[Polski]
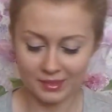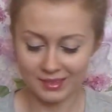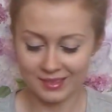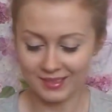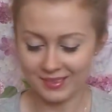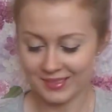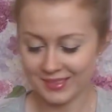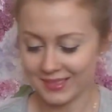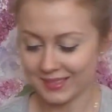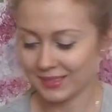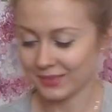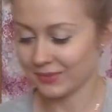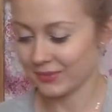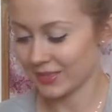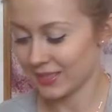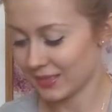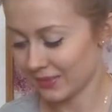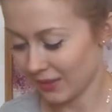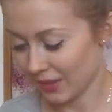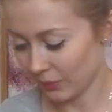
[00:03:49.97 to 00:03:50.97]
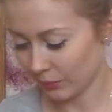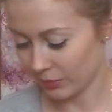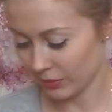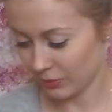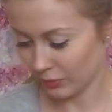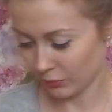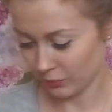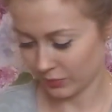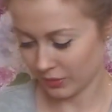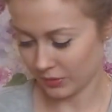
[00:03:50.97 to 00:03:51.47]
E, ostatnio w Tesco, jak
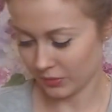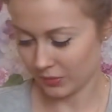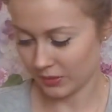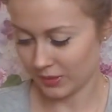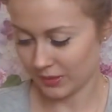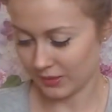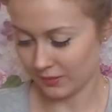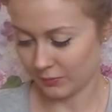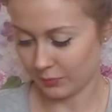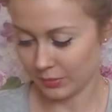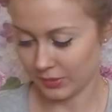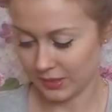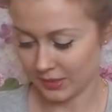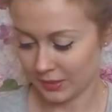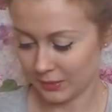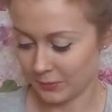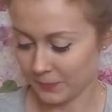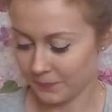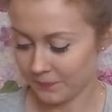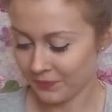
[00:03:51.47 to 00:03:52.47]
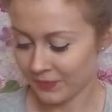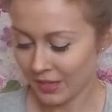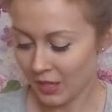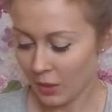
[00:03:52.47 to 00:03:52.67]
byli u mnie rodzice w Poznaniu,